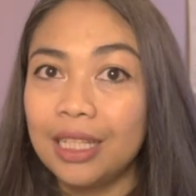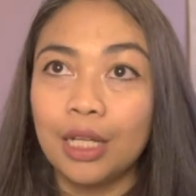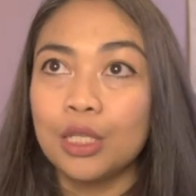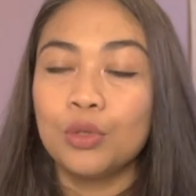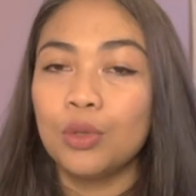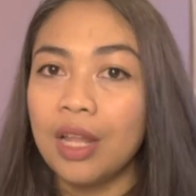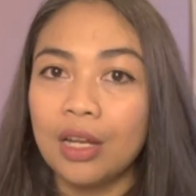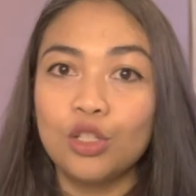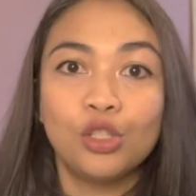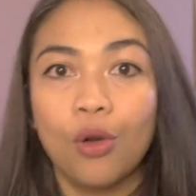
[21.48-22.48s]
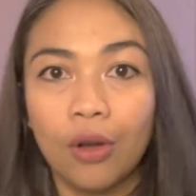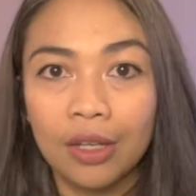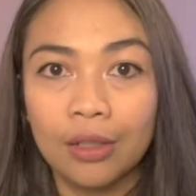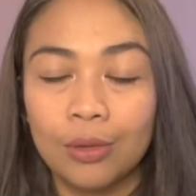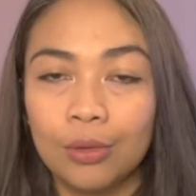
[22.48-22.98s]
terkejut dan shock
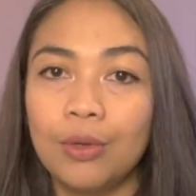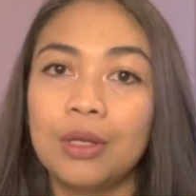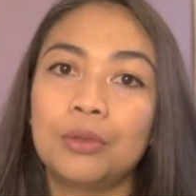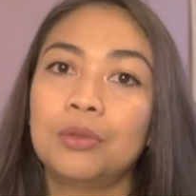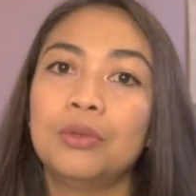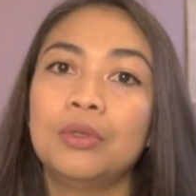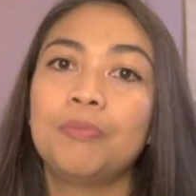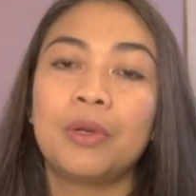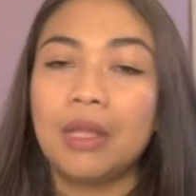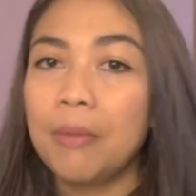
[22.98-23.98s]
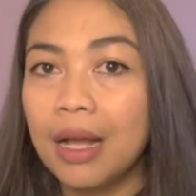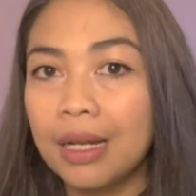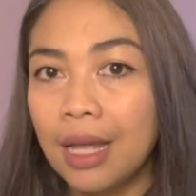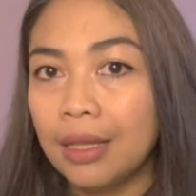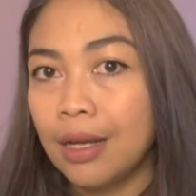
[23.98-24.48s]
gitu waktu pertama
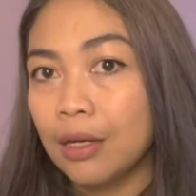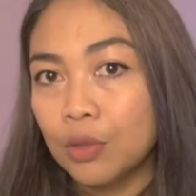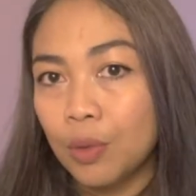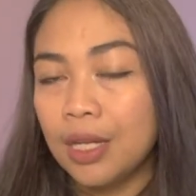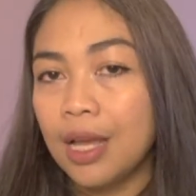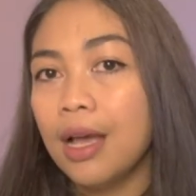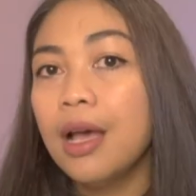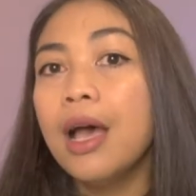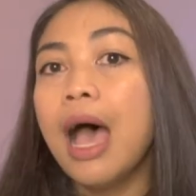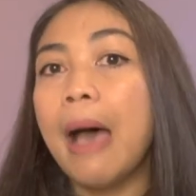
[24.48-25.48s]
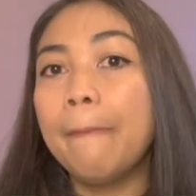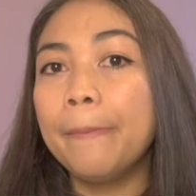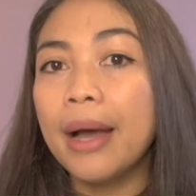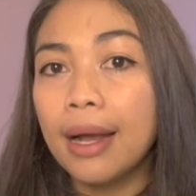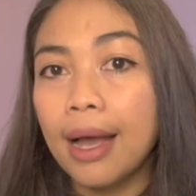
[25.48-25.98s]
kali datang di Swedia
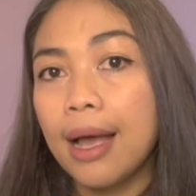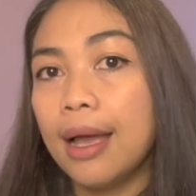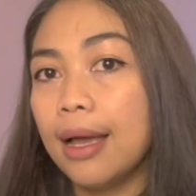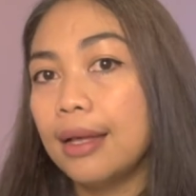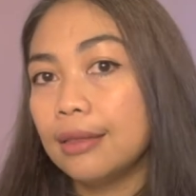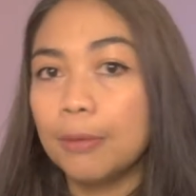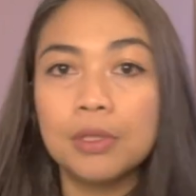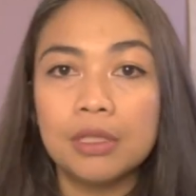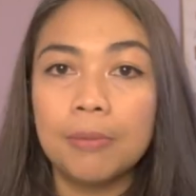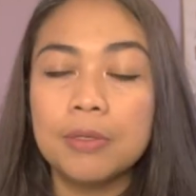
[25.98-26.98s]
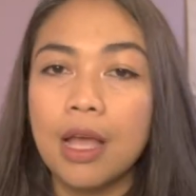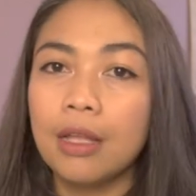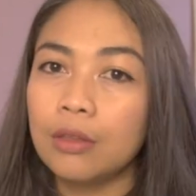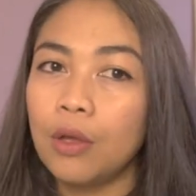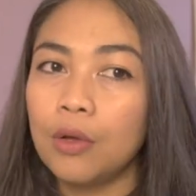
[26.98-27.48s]
Apakah tips-tips
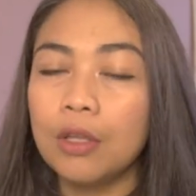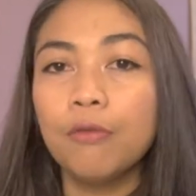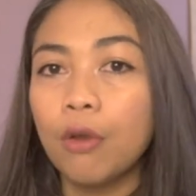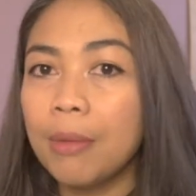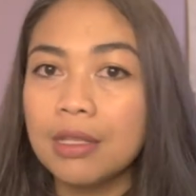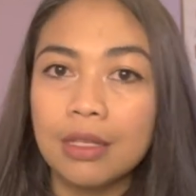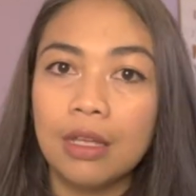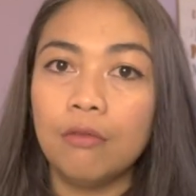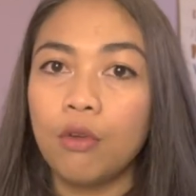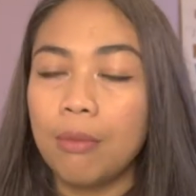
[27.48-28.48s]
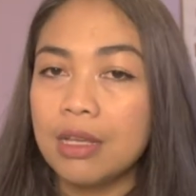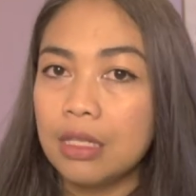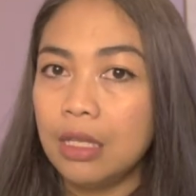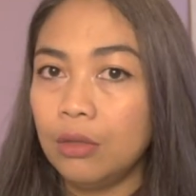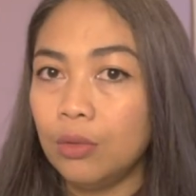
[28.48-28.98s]
atau
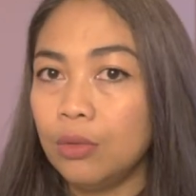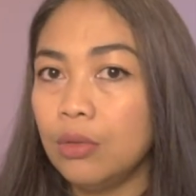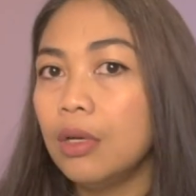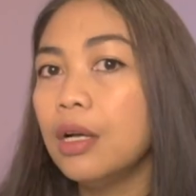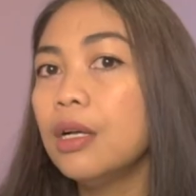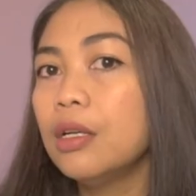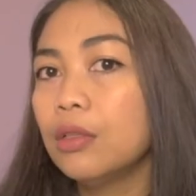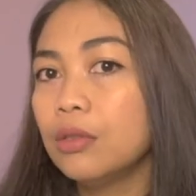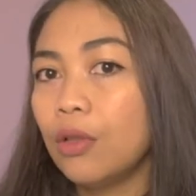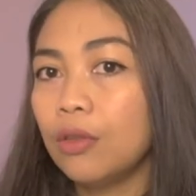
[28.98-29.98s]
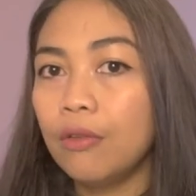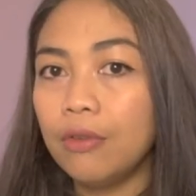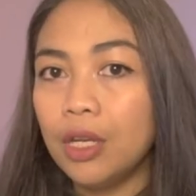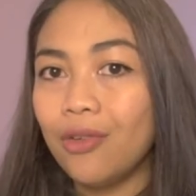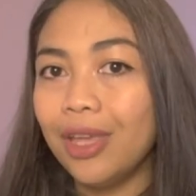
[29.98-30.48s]
informasi-informasi itu tonton video